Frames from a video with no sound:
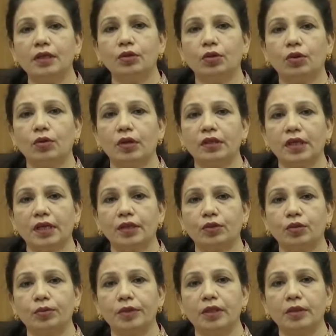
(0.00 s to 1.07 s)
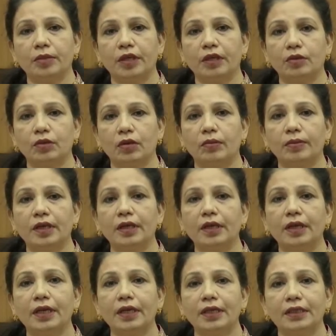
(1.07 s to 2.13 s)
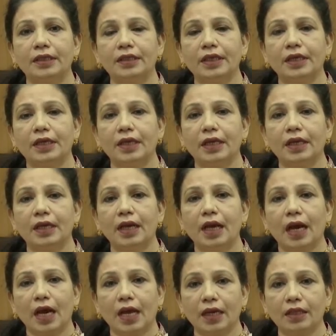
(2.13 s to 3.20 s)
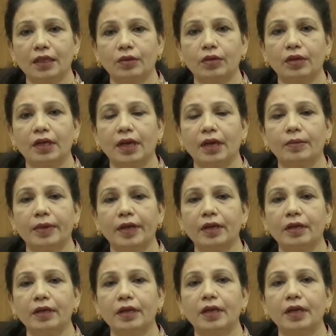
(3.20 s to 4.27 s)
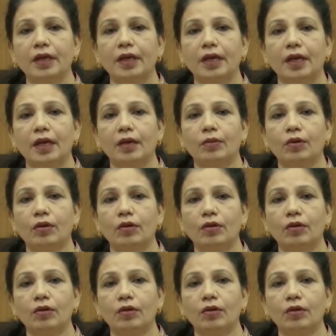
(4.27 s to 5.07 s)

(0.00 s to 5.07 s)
সকল স্বাস্থ্যবিধি মেনে চলবেন নিজেকে আলাদা করে রাখবেন এবং